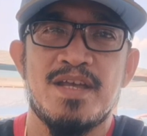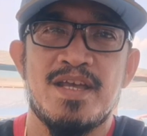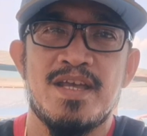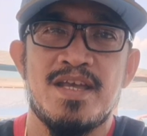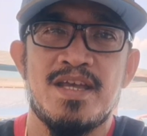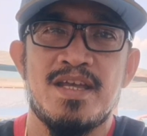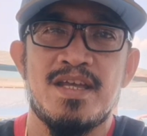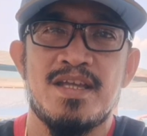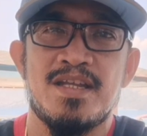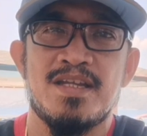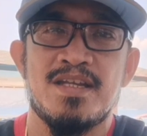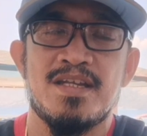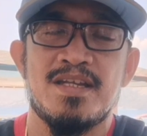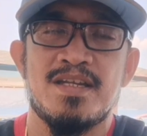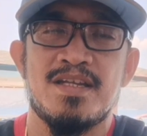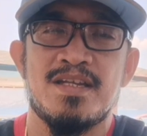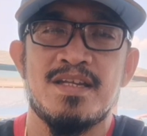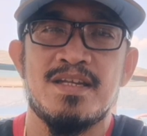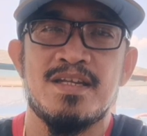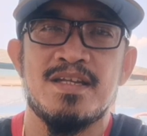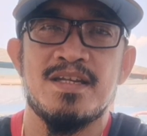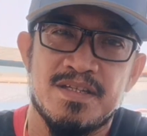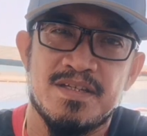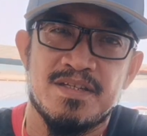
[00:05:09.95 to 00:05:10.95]

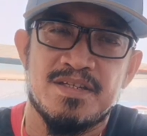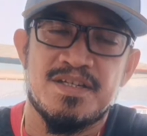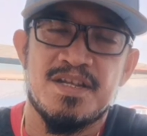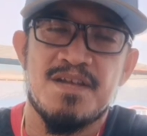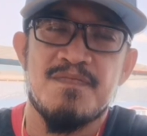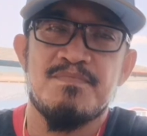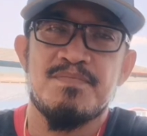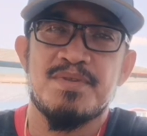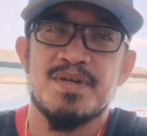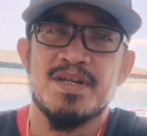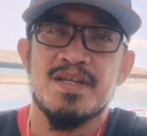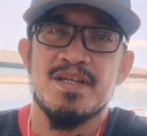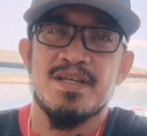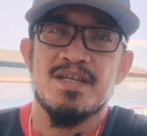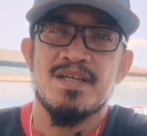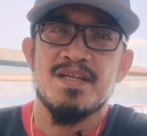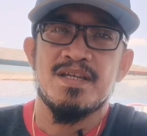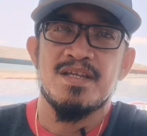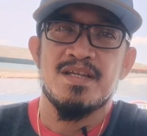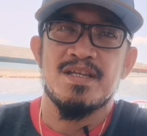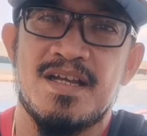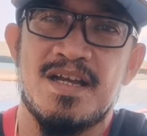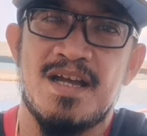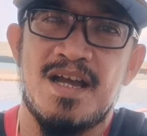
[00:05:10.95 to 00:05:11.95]
And, syempre,
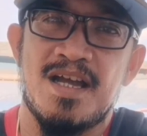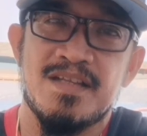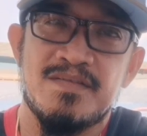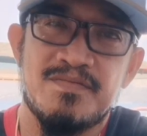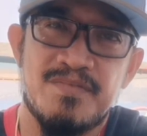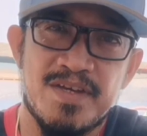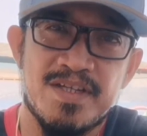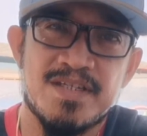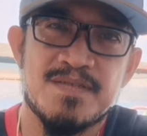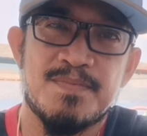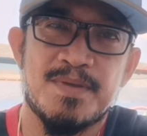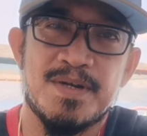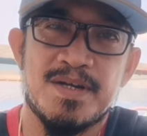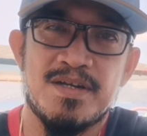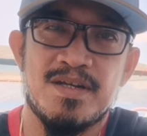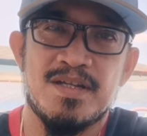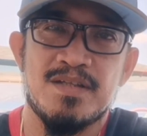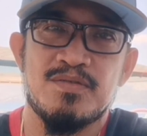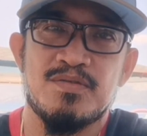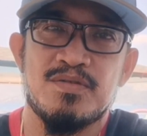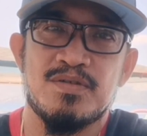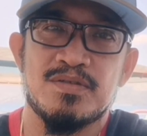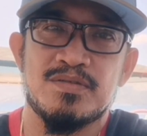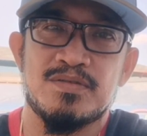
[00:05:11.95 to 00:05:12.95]
advice pa rin
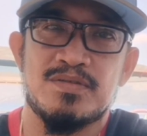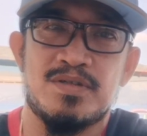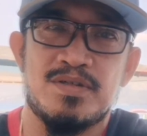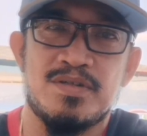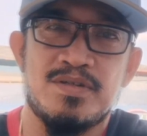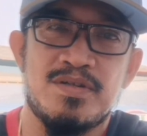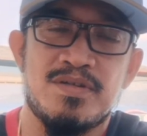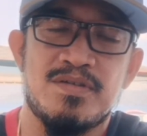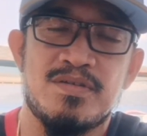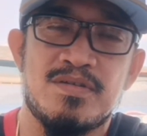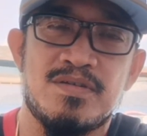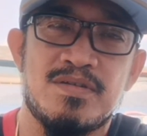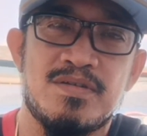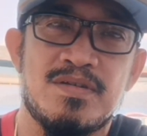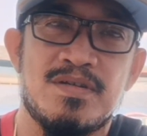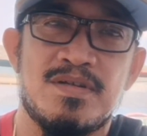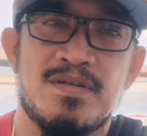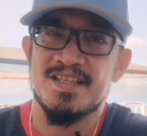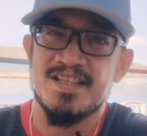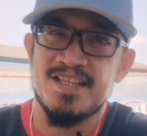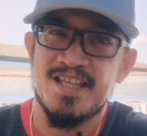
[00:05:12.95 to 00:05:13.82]
ng doktor yun, no?